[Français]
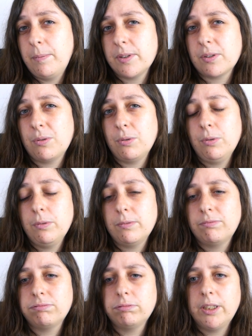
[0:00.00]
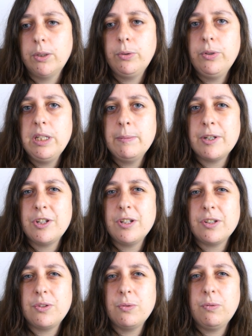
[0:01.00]
parce que il n'y a aucune
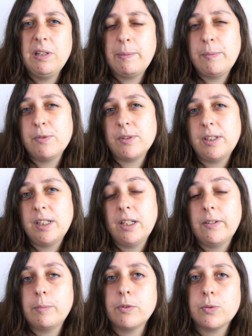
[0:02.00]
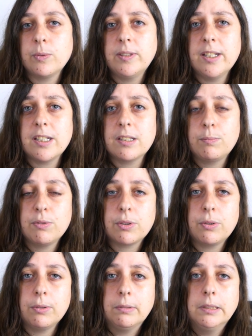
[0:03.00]
imagination, il n'y a pas besoin d'écrire vraiment son texte,
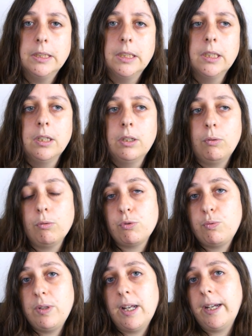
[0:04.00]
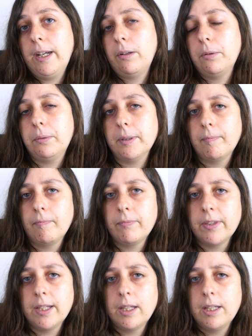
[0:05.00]
puisque on suit la règle, quoi.
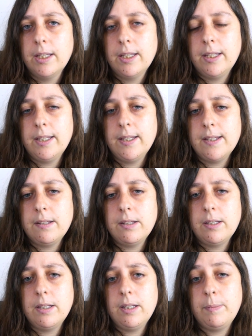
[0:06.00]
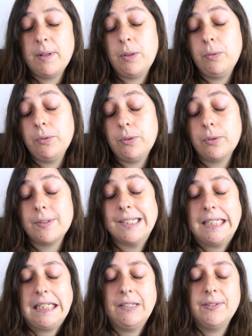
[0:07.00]
Et, et par contre,
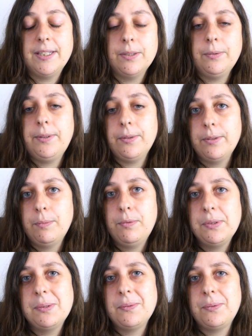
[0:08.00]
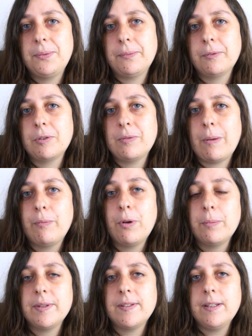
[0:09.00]
c'est les vidéos qui ont le plus de vues, donc je suis un peu
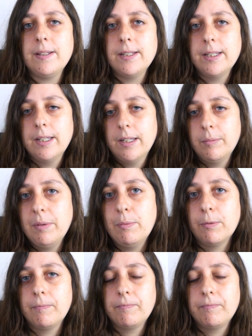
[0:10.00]
embêtée. Mais bon,